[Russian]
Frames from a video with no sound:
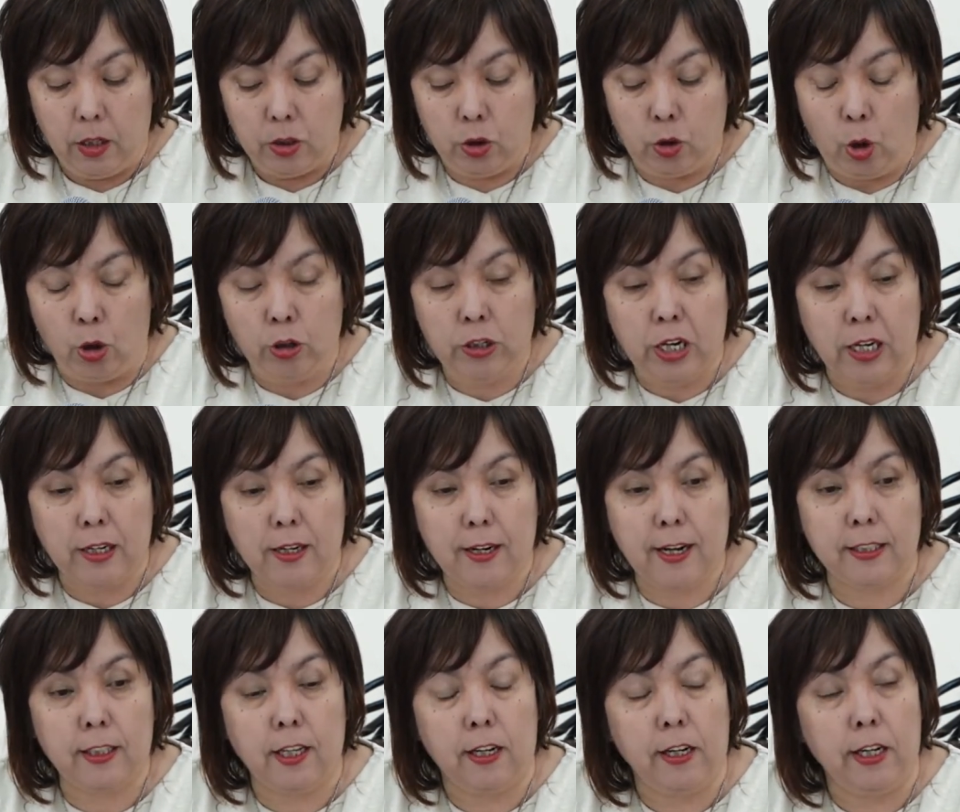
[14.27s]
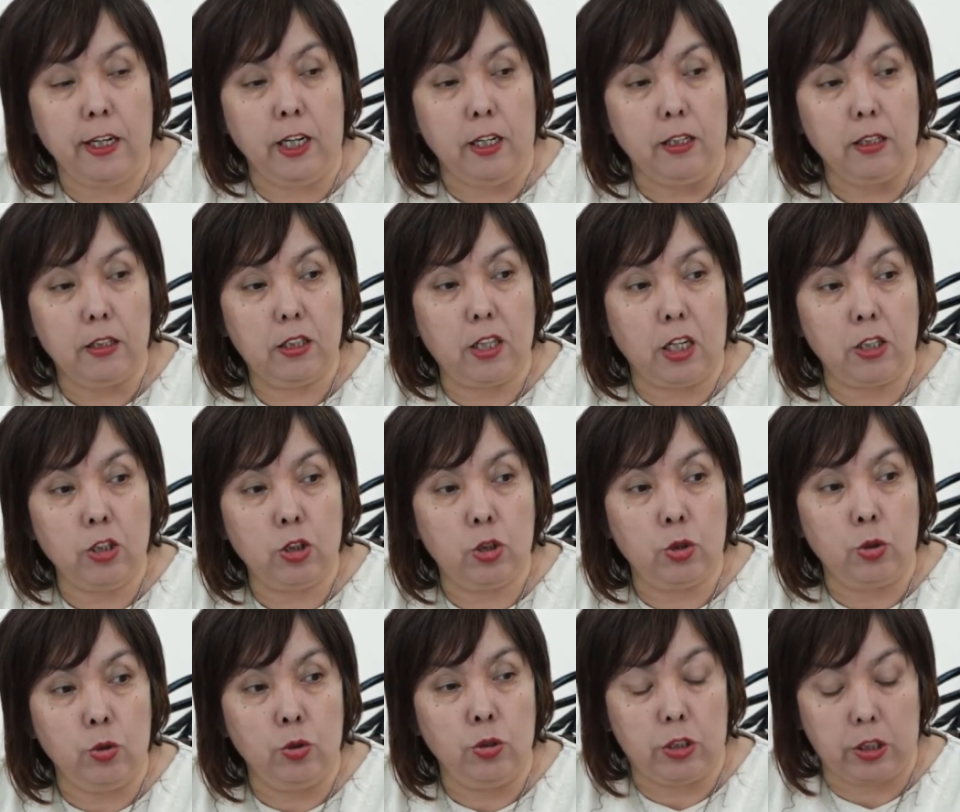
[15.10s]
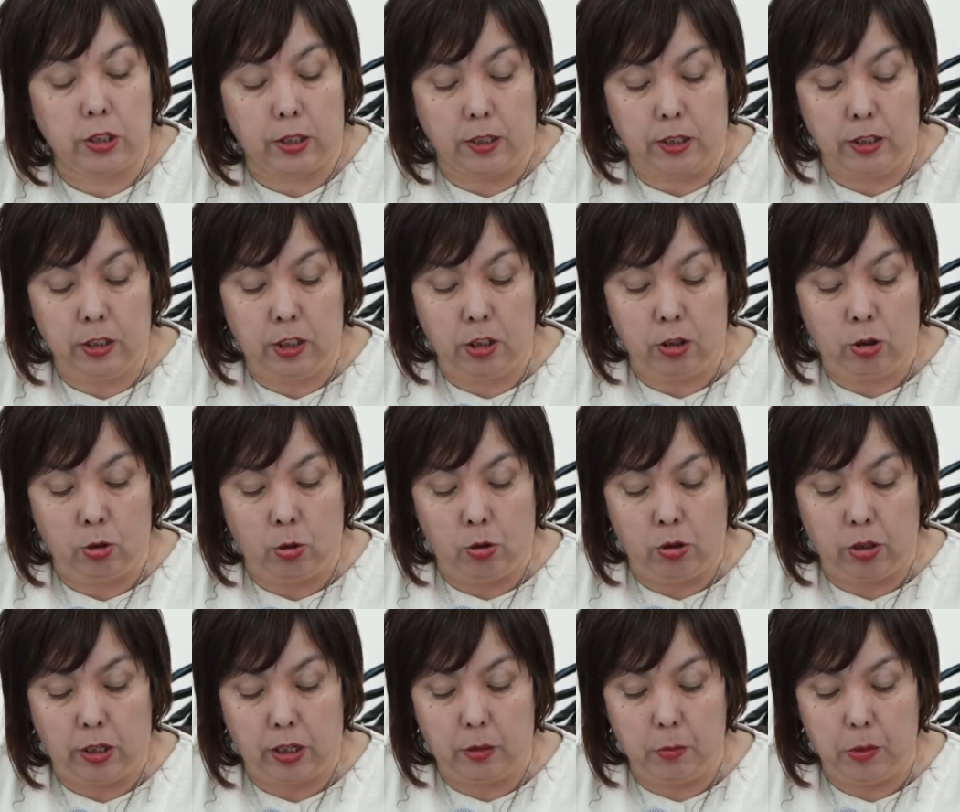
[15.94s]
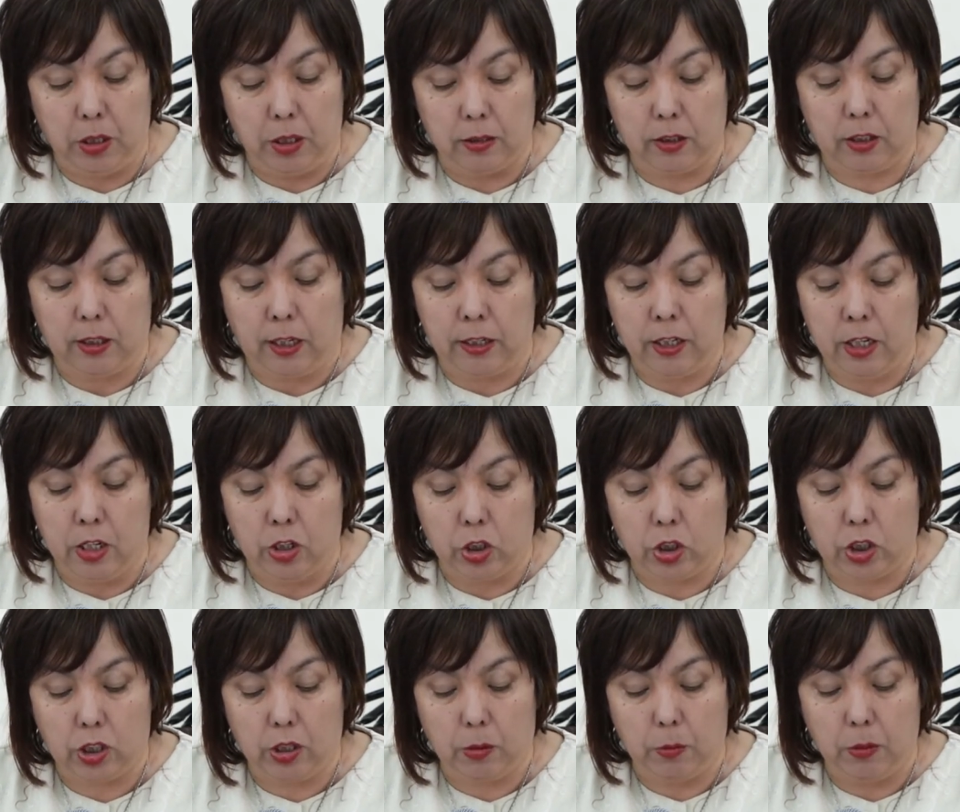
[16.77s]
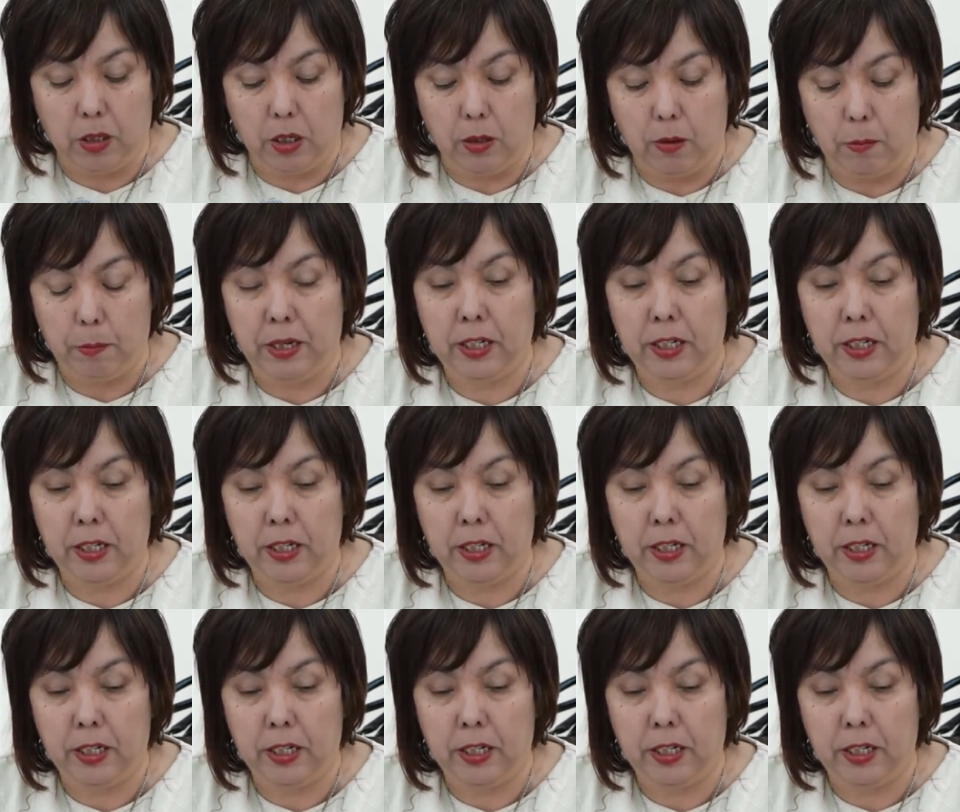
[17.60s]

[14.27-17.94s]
Только кадриль танцует с кредиторами, с заезжими.